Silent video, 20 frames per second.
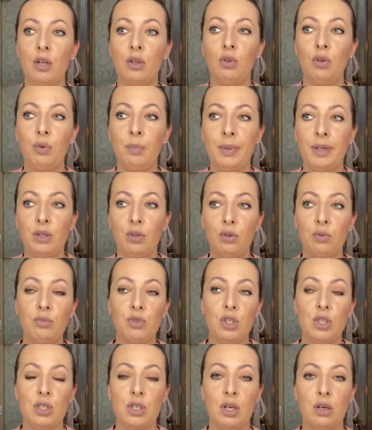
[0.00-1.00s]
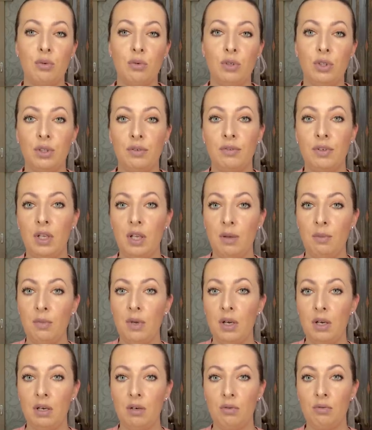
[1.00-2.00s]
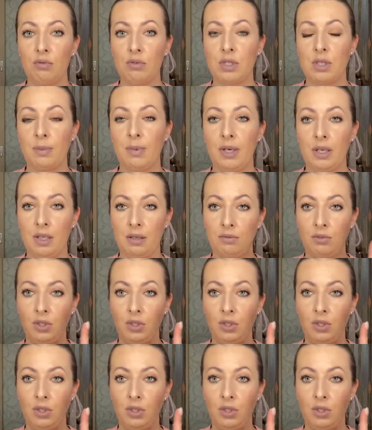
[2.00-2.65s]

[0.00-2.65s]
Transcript: но потом через какое-то время у собаки